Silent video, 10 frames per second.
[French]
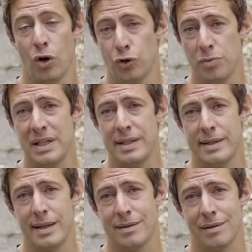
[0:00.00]
En
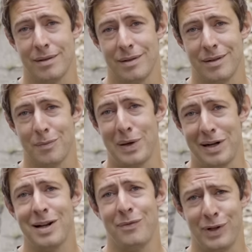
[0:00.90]
2017,
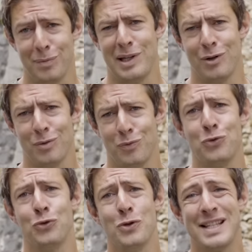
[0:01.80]
Bentley a fait le bilan,
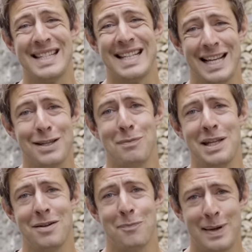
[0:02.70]
plus de
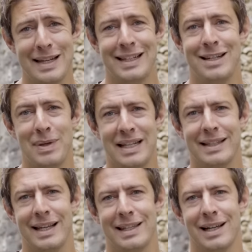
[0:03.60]
5000 Bentley
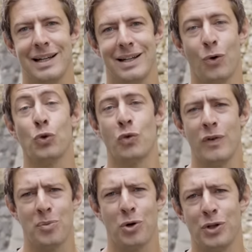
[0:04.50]
Bentayga ont
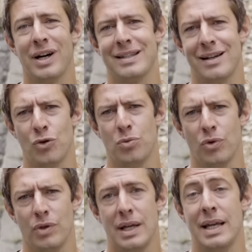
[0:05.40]
trouvé preneur à travers le
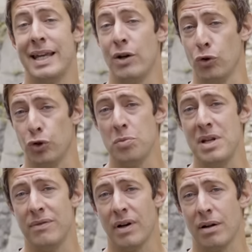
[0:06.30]
monde et en
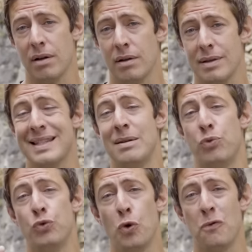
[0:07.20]
2020, c'est
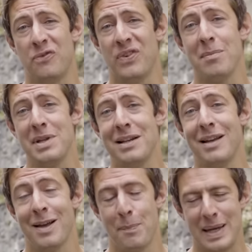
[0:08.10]
plus de 20 000
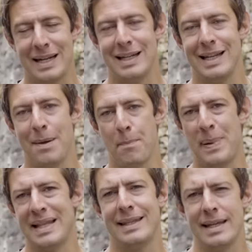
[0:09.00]
Bentley
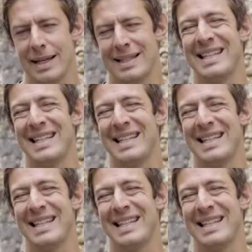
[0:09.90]
Bentayga.